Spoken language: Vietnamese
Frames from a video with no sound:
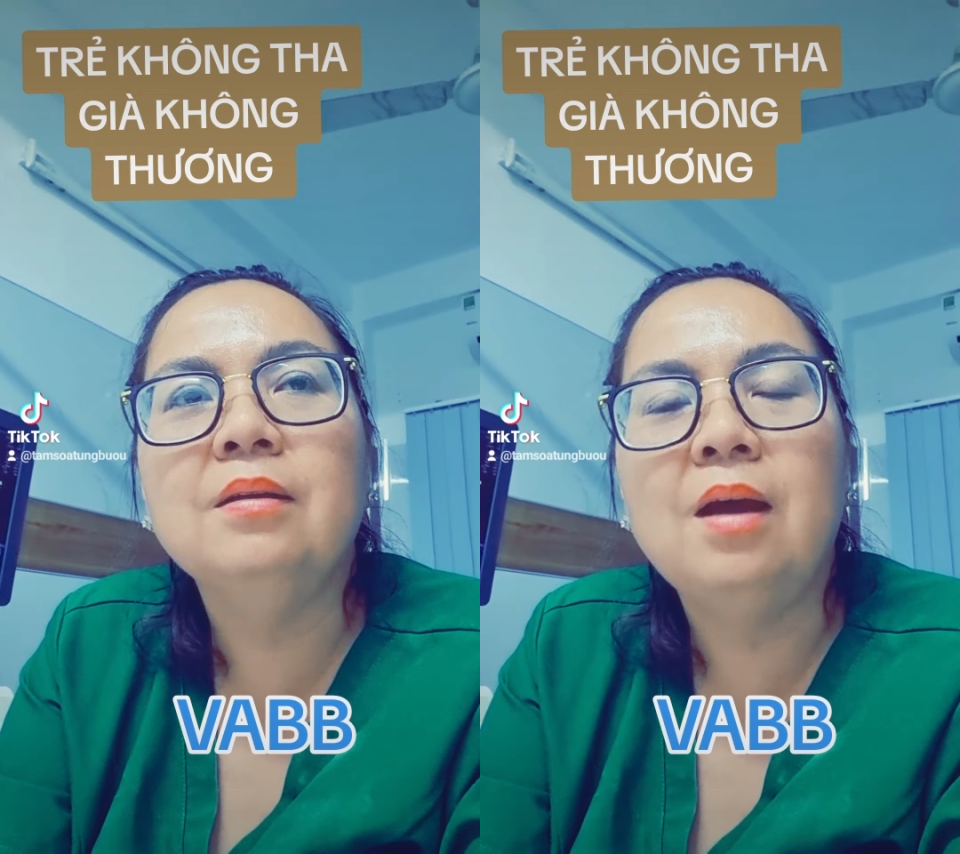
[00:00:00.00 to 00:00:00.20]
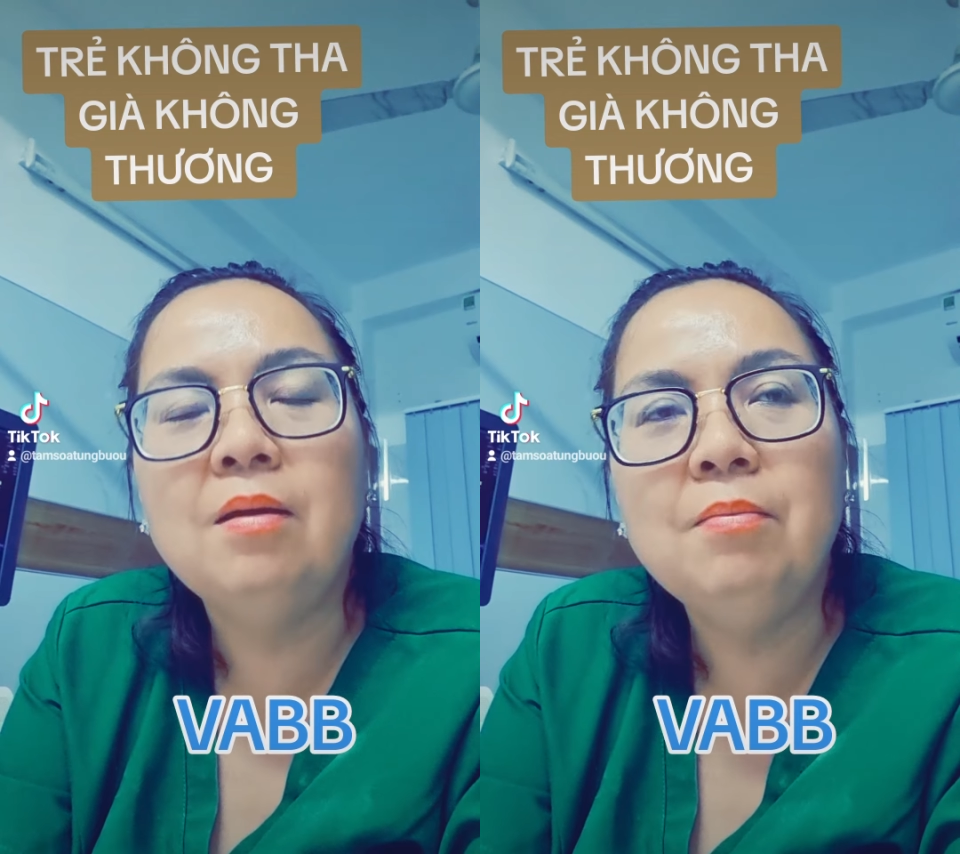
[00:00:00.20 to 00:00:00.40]

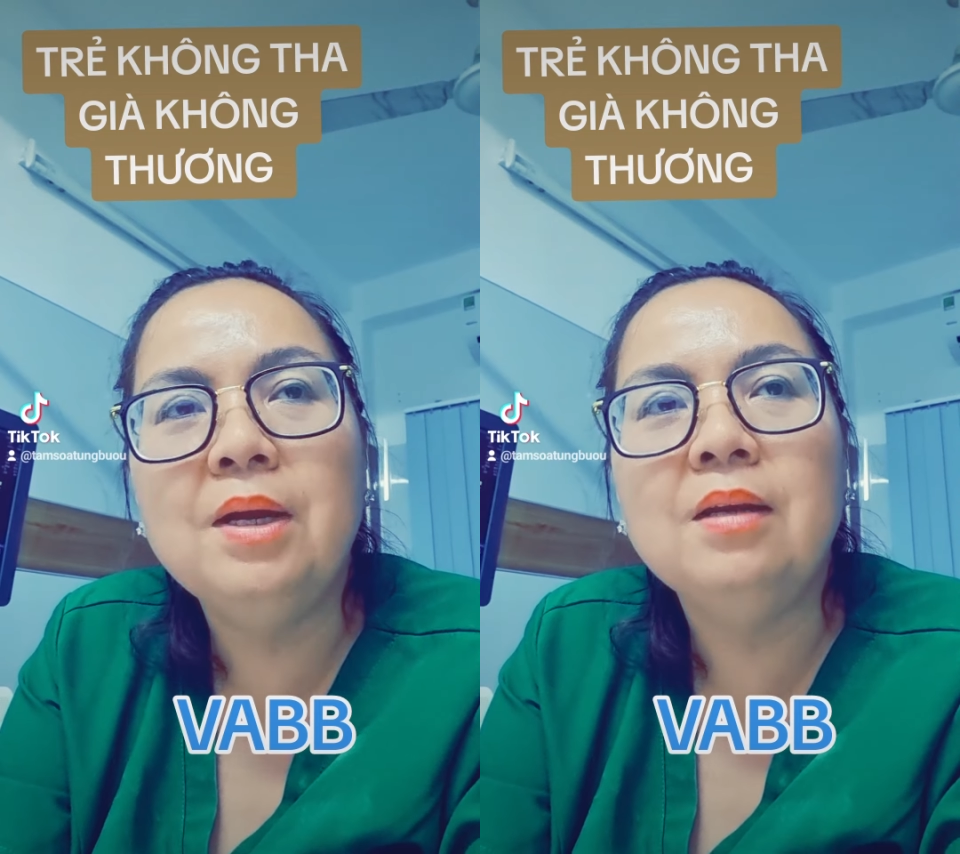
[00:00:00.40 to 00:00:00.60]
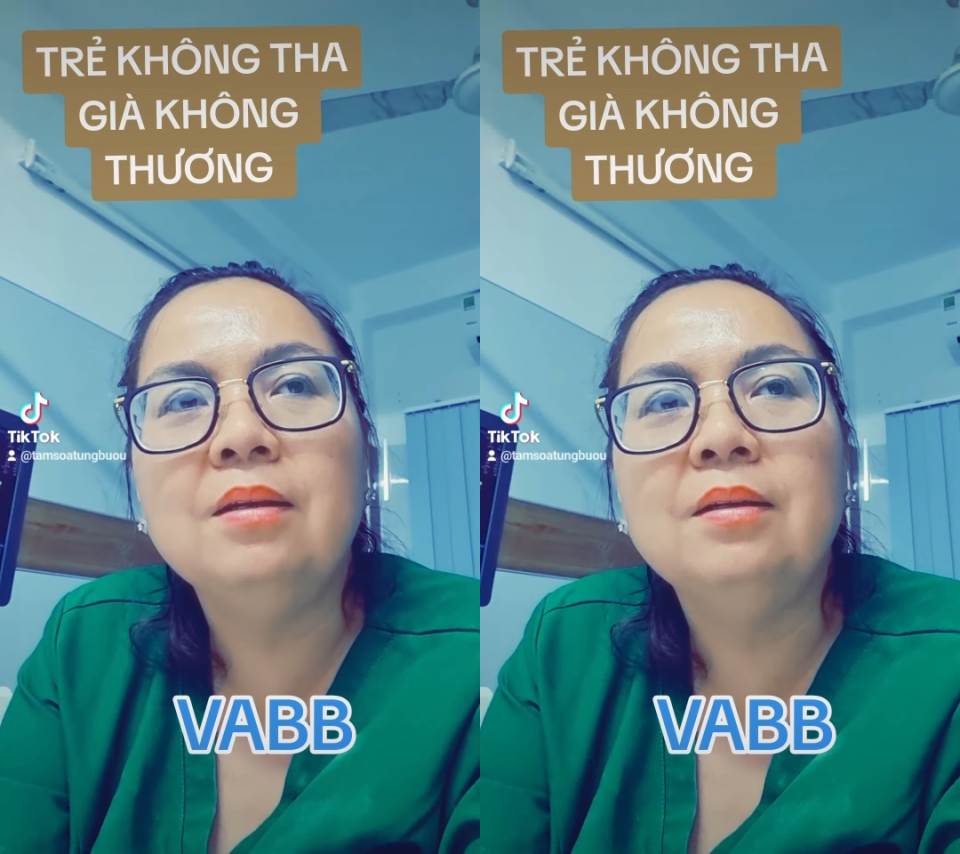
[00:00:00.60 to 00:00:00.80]
ở
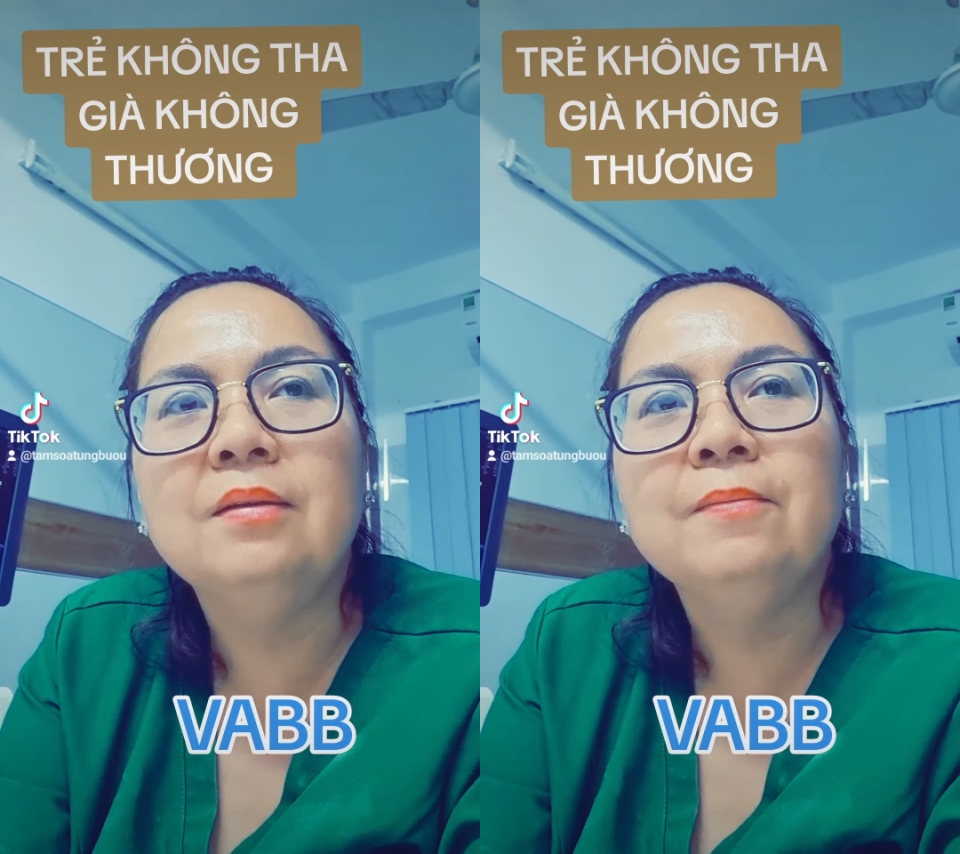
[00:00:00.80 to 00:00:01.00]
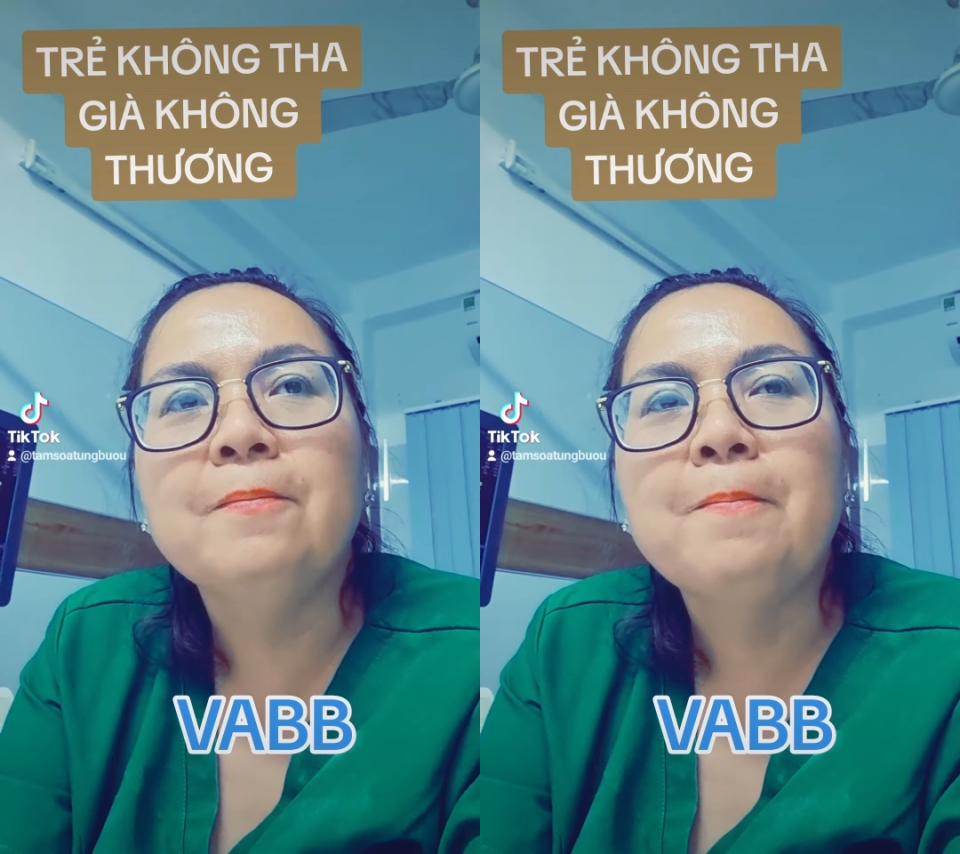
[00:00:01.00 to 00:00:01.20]
mình
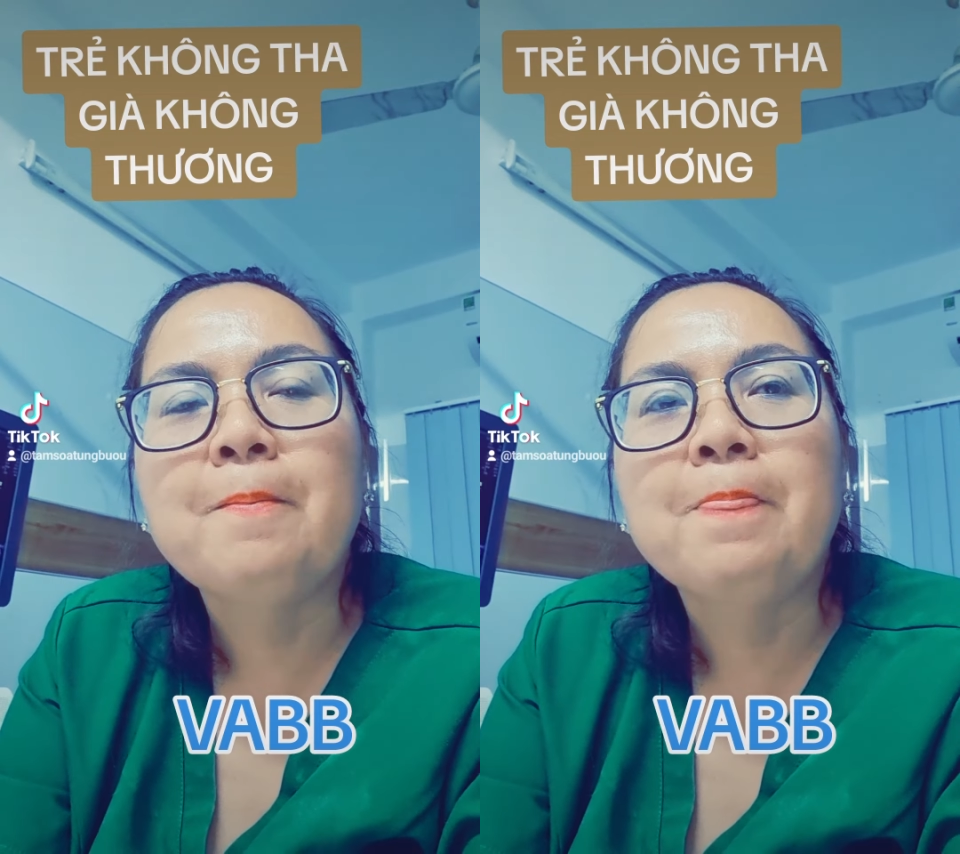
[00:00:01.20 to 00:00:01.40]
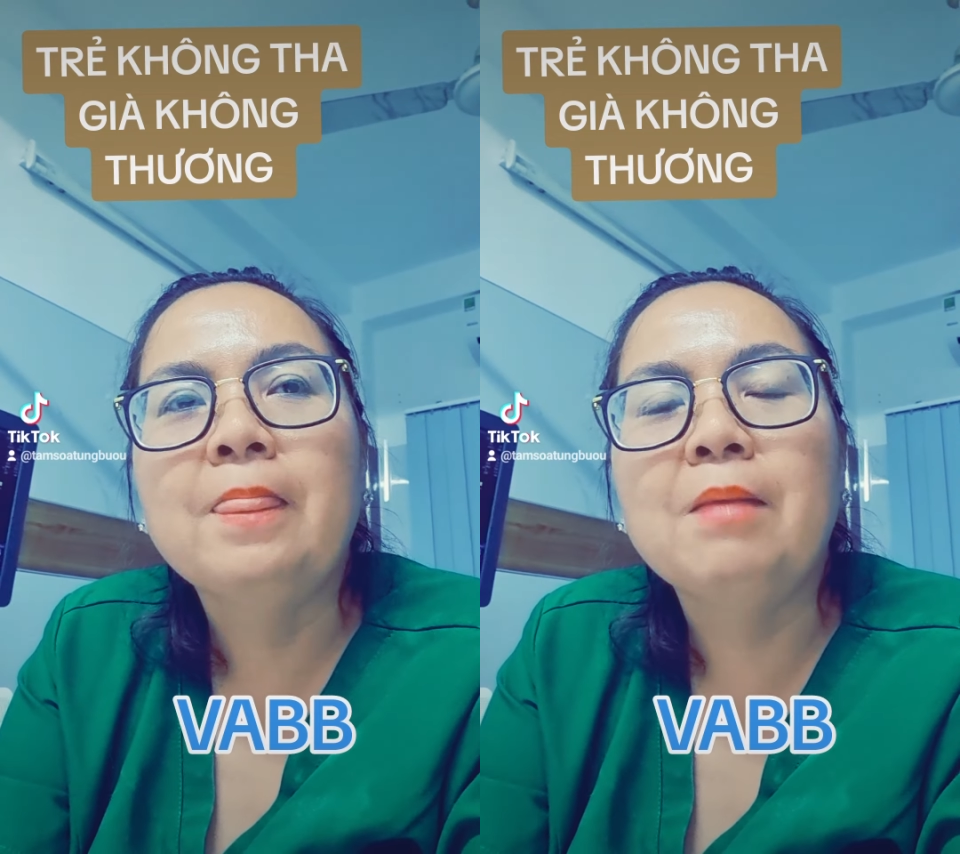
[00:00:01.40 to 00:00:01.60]
dạ
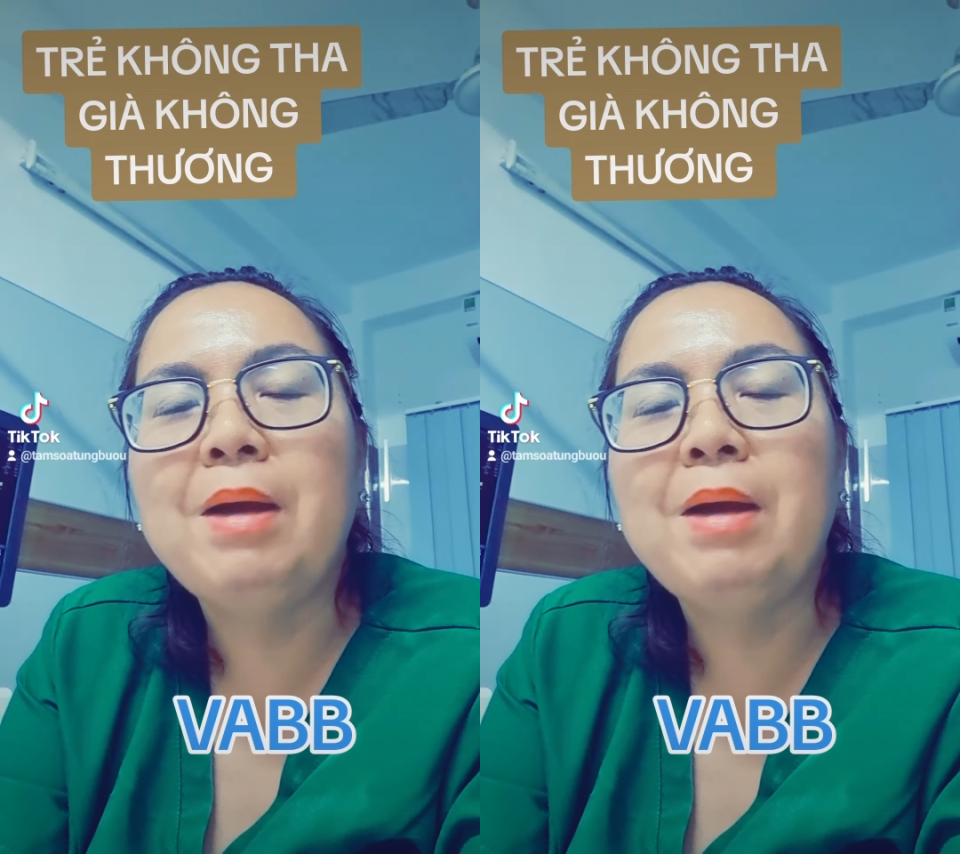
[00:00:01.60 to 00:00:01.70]
ừ,